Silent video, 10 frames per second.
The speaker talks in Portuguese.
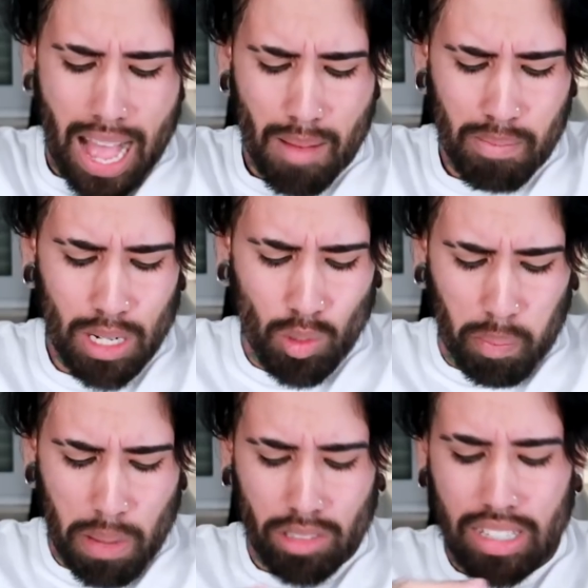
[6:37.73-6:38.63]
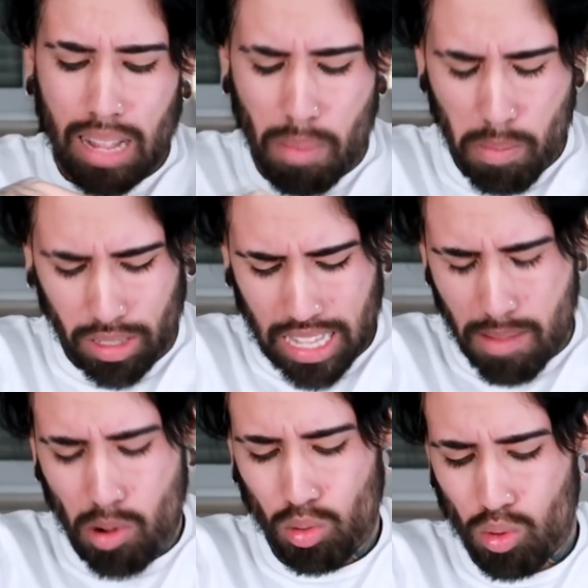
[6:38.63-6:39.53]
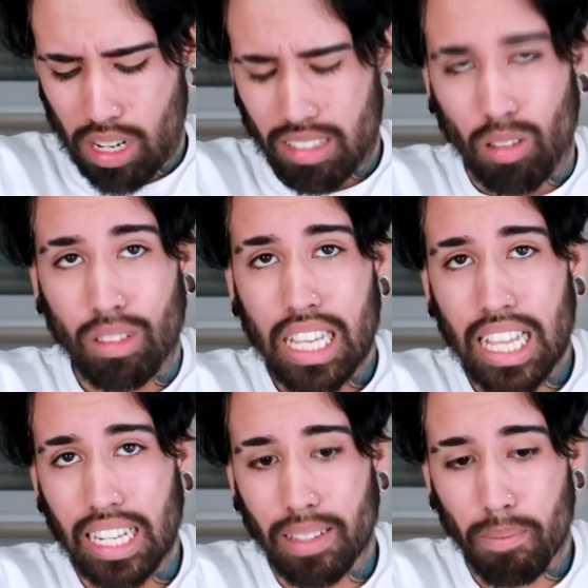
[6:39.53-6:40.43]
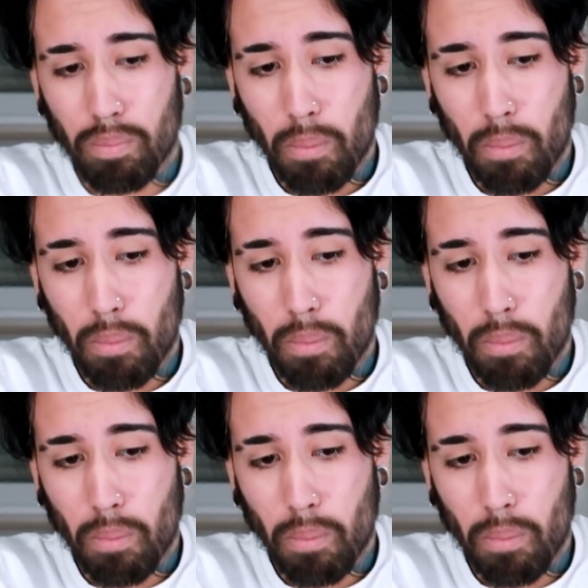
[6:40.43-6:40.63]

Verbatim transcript: abrindo o peito, dá pra botar a mão no coração dele?